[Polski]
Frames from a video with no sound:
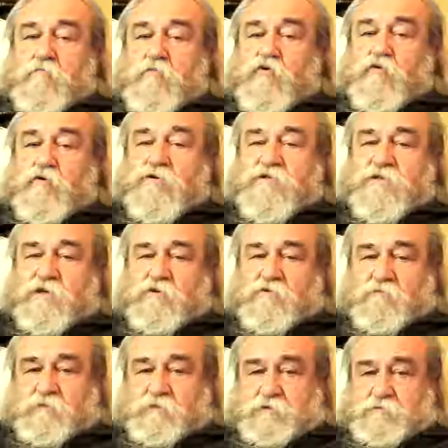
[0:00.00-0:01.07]
było
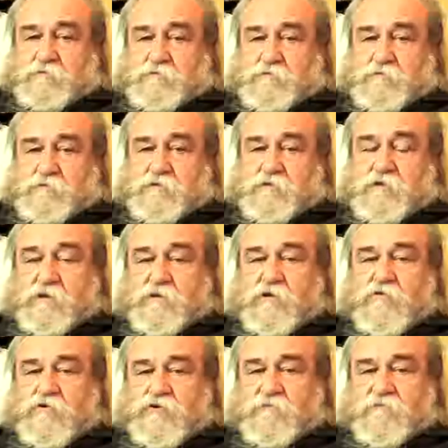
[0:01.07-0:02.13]
celowe,
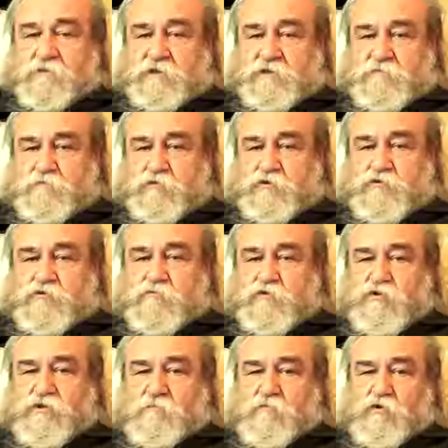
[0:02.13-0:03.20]
dlatego że w ten sposób
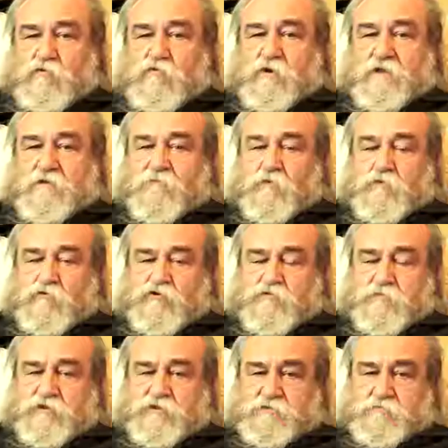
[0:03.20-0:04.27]
można było łatwo
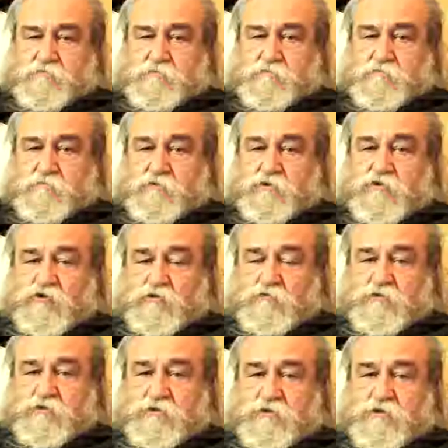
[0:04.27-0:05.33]
ludźmi
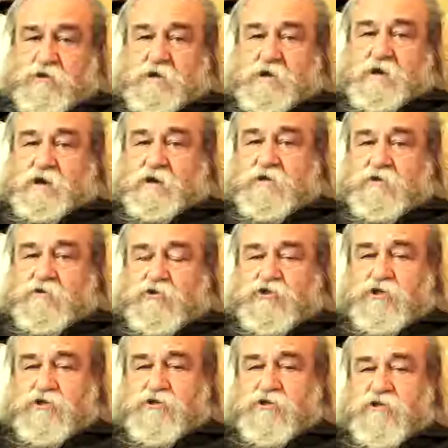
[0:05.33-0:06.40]
rządzić, a
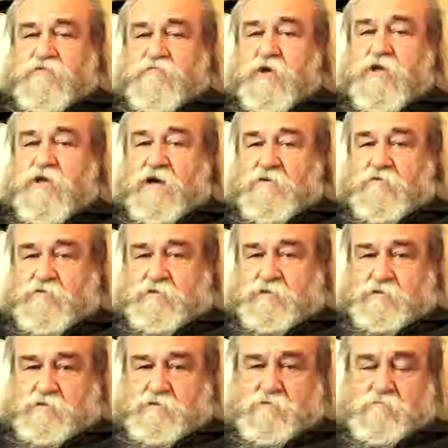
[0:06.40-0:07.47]
jednocześnie zmieniając
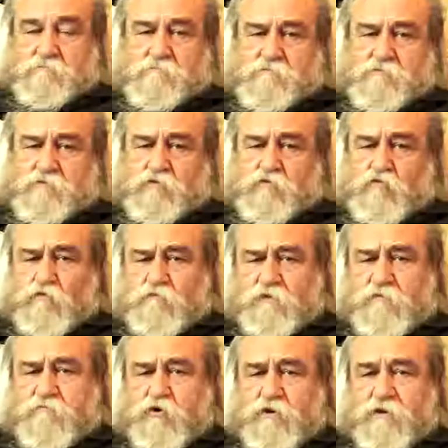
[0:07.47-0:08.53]

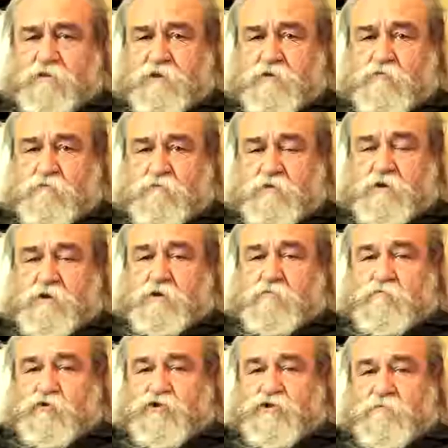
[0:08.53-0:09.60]
głównych bohaterów,
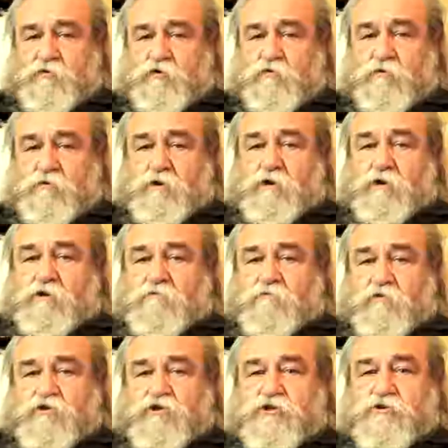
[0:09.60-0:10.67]
można było
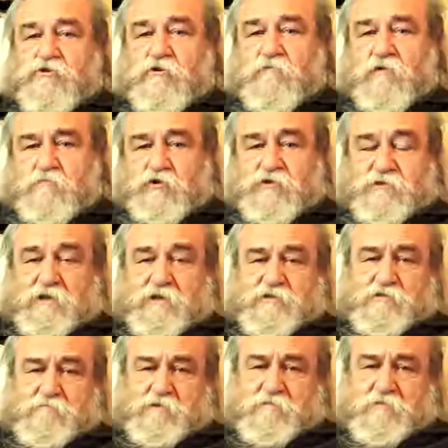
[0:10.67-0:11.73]
tworzyć nowe
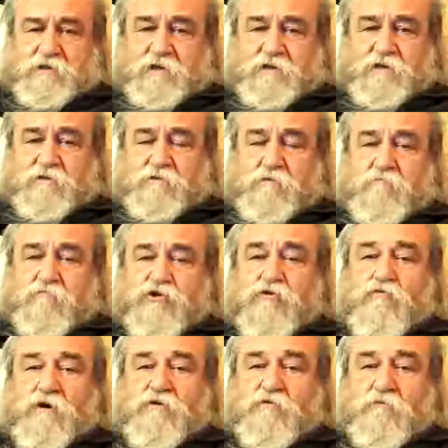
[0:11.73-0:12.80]
postacie. Mamy takich
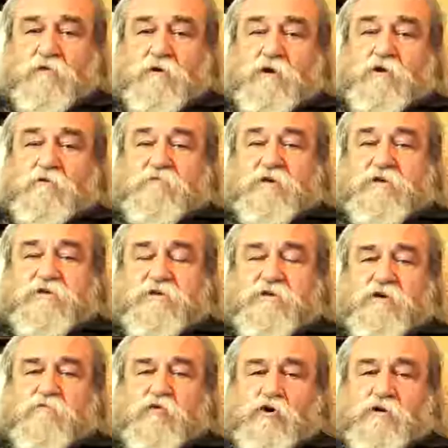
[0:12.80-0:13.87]
przykładów
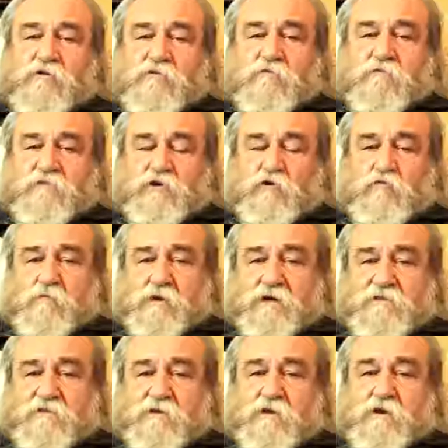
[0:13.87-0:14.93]
fikcyjnych bohaterów całą
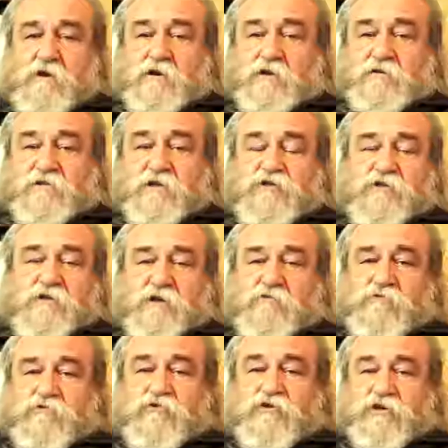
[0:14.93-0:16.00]
masę,
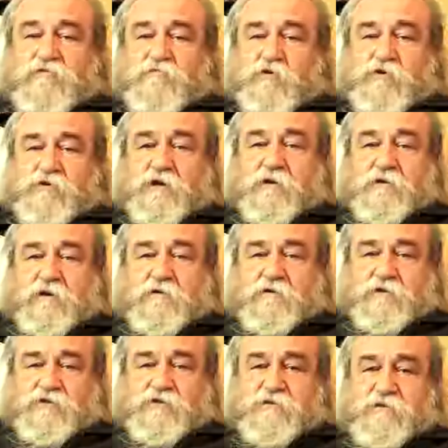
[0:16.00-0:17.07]
zaczynając chociażby od Janka
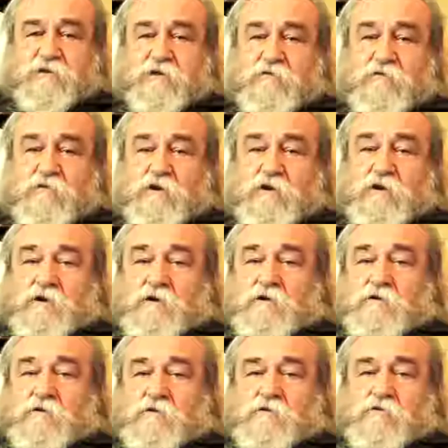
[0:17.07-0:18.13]
Krasickiego,
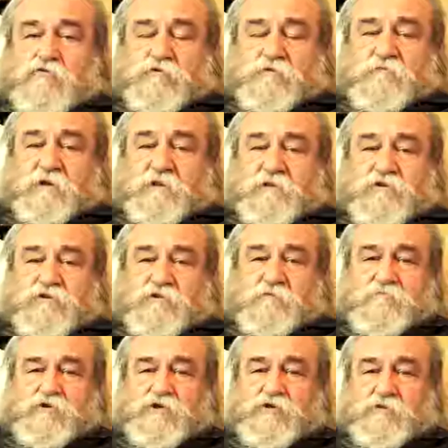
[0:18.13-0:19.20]
e, który w latach
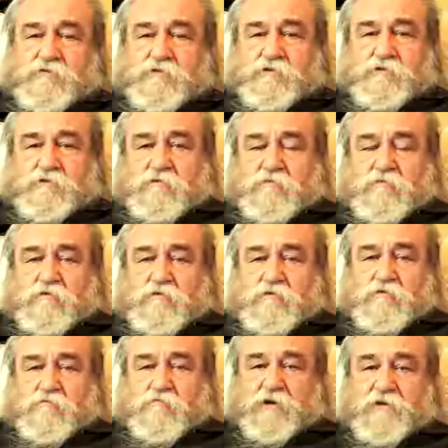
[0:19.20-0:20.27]
70.
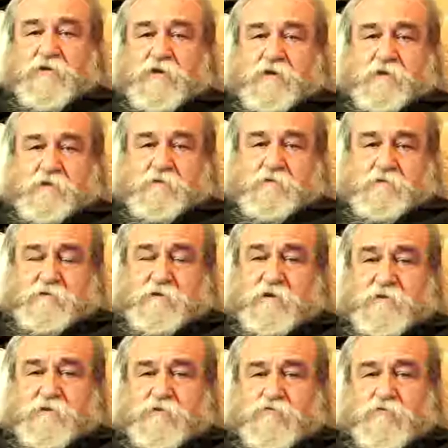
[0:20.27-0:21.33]
E, pan Gierek,
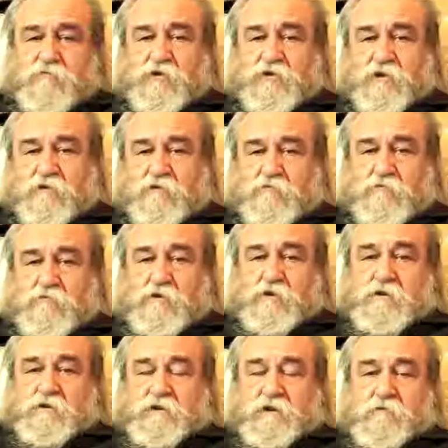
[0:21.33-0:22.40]
agent kominternu,
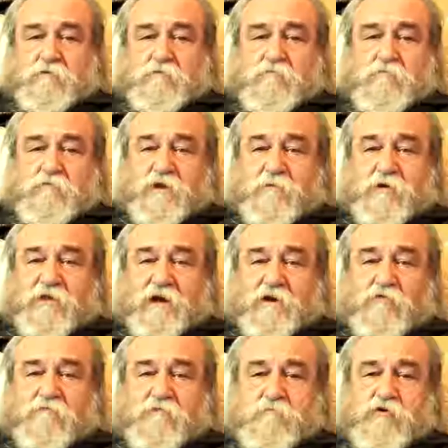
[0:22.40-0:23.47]
na
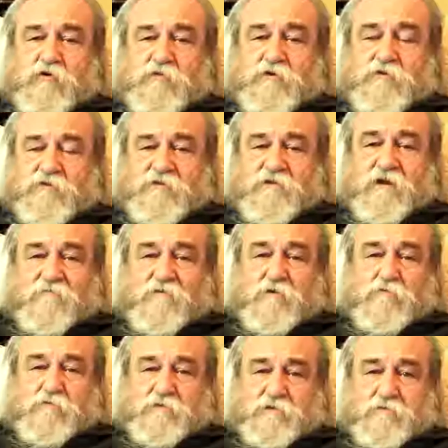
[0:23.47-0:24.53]
medalu wybił i
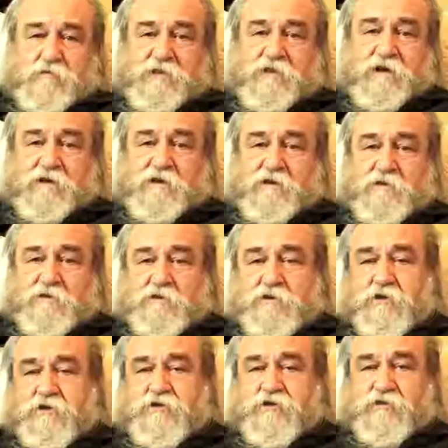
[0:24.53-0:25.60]
rozdawał te medale
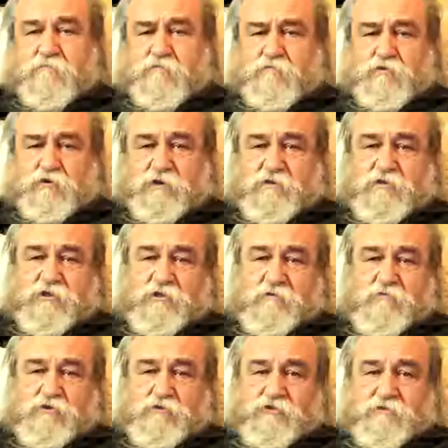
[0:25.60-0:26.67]
licznie, bo ponad
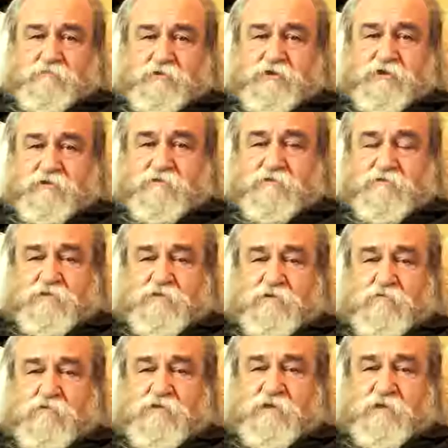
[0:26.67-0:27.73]
7 czy 8 tysięcy
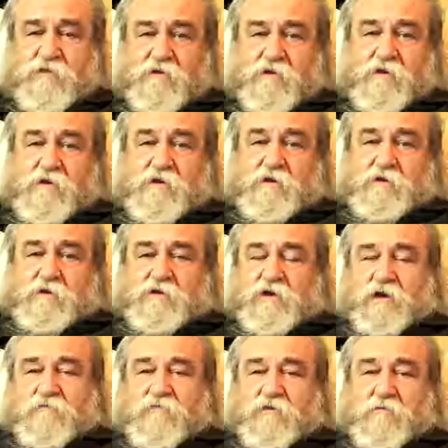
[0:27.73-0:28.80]
zostało rozdanych. I
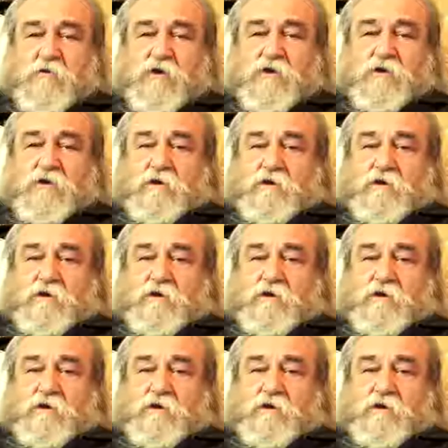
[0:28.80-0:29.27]
jak wiemy,